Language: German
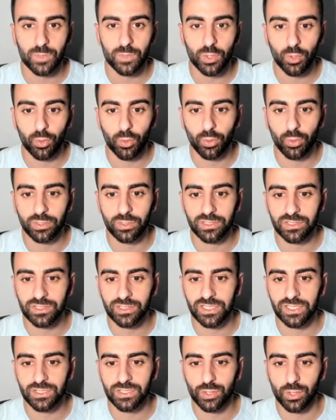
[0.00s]
Und es
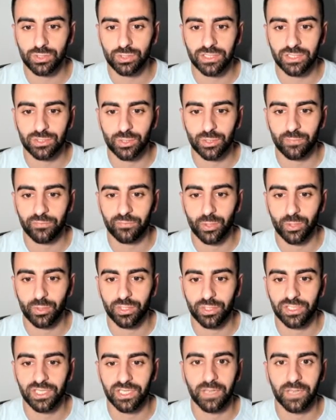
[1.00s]
sieht so aus, als ob wir auch
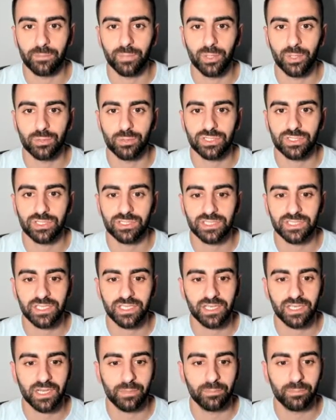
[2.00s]
hier einen Bounce
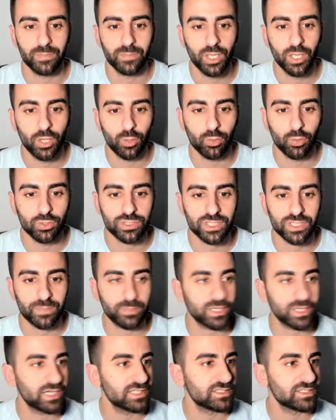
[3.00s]
gesehen haben. Unser
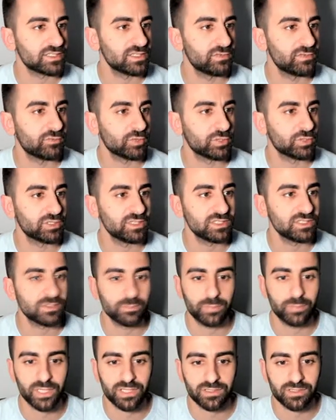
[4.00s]
Preisziel von
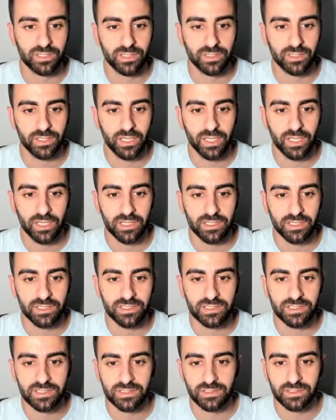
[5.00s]
diesem Pattern
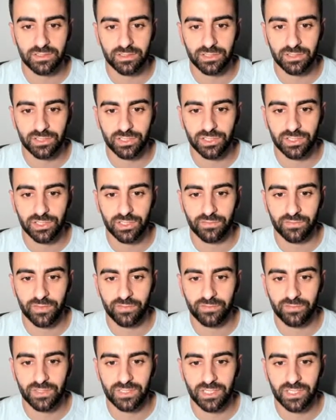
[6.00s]
ist hier,
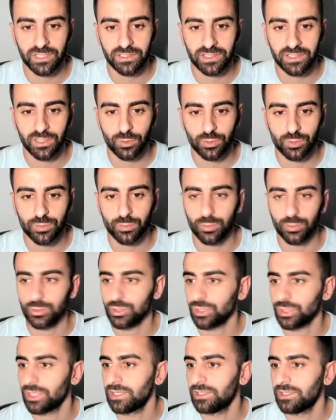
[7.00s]
wenn wir es an die
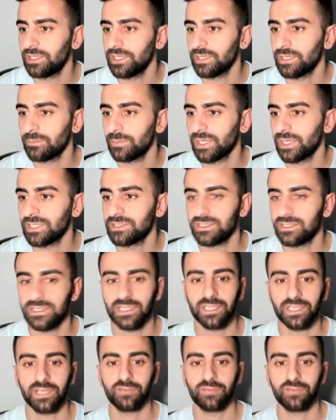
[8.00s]
Ausbruchsstelle legen, bei ca.